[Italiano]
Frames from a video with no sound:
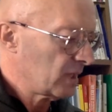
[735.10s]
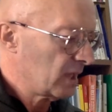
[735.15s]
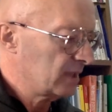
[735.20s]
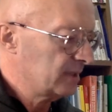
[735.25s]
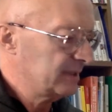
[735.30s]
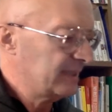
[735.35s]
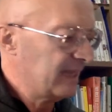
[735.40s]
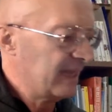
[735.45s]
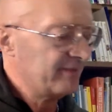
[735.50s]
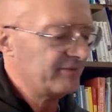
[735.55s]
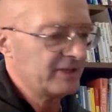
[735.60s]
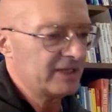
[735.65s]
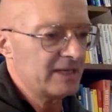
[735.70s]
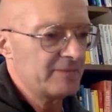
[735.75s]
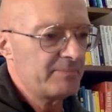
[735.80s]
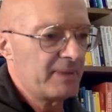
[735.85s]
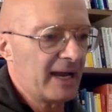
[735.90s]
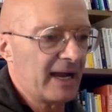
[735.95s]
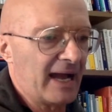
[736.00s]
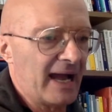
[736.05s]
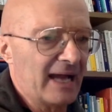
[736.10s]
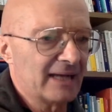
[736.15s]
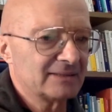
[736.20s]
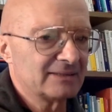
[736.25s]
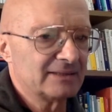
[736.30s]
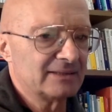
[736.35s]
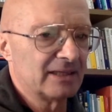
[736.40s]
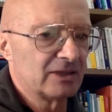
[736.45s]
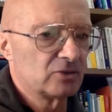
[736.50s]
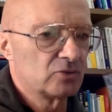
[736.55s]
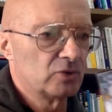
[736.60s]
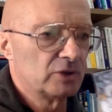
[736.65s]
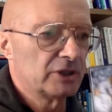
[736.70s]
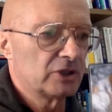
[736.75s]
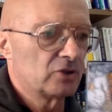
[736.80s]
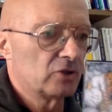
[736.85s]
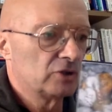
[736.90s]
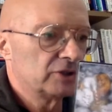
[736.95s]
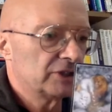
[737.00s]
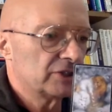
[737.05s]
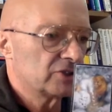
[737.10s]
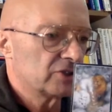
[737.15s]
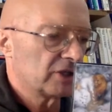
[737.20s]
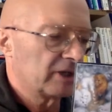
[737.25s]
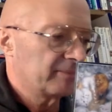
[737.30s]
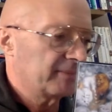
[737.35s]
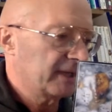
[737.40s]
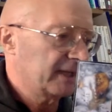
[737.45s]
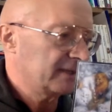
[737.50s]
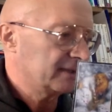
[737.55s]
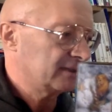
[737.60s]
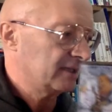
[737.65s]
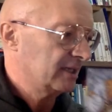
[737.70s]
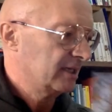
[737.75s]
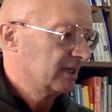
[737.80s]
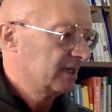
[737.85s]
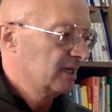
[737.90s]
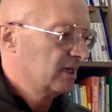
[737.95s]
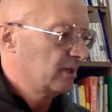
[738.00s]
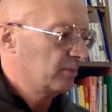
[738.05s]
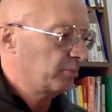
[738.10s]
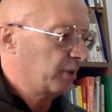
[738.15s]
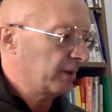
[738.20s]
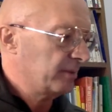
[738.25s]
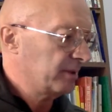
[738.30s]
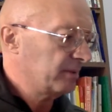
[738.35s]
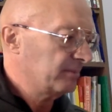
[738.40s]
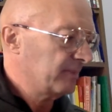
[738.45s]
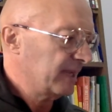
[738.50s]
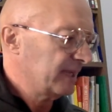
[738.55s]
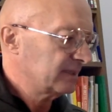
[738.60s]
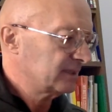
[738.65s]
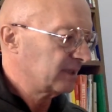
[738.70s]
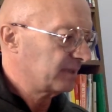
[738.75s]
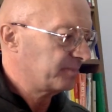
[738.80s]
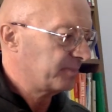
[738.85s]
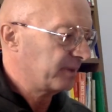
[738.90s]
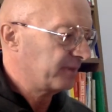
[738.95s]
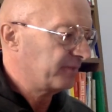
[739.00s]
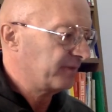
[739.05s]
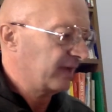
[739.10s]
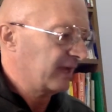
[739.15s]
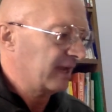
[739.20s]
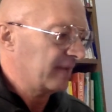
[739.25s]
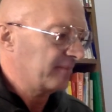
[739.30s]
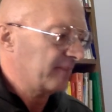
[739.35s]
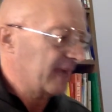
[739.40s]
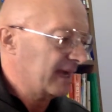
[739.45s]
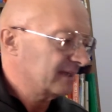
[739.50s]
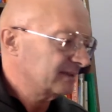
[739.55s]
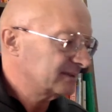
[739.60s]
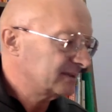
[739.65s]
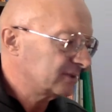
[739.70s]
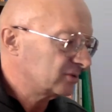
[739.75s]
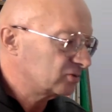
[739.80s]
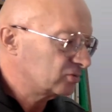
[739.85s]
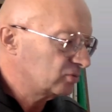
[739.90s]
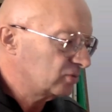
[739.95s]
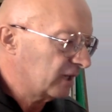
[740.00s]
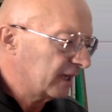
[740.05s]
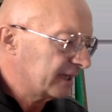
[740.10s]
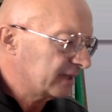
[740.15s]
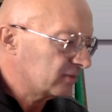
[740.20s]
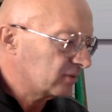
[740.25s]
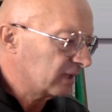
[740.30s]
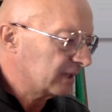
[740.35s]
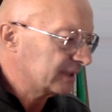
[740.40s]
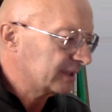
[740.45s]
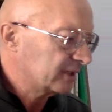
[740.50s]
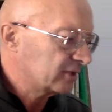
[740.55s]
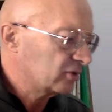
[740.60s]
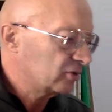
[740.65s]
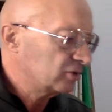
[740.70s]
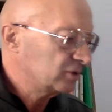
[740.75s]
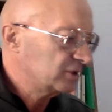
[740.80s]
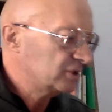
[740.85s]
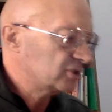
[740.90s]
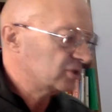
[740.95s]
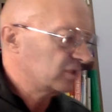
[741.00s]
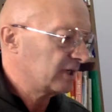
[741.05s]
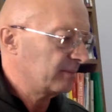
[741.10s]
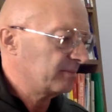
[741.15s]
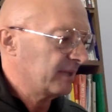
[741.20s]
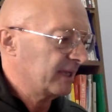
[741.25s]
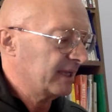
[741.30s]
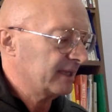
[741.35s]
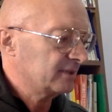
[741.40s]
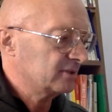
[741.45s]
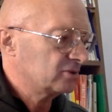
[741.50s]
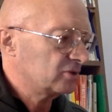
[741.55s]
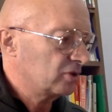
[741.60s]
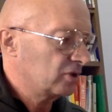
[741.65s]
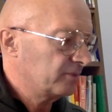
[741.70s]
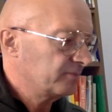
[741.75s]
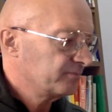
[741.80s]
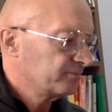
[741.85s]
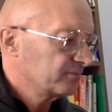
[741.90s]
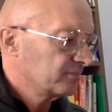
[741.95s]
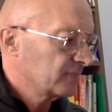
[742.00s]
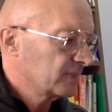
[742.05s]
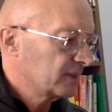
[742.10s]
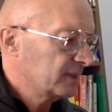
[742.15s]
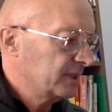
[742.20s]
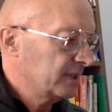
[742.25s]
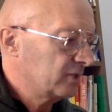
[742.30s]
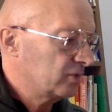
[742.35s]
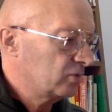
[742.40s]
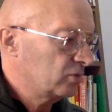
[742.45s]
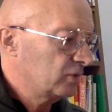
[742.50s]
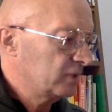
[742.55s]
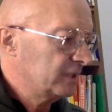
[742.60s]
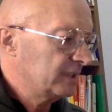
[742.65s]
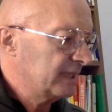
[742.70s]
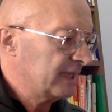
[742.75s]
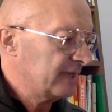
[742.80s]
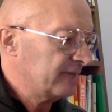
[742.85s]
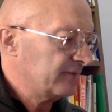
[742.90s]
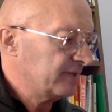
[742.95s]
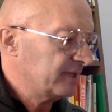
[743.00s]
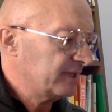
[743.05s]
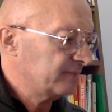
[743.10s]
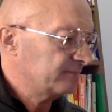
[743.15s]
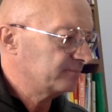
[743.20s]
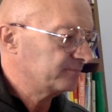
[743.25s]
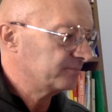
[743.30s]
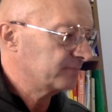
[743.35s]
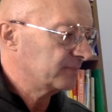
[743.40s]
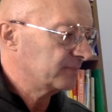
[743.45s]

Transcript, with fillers: devi liberarti da alcuni condizionamenti. Probabilmente per fare l'amante tu hai qualche condizionamento di cui devi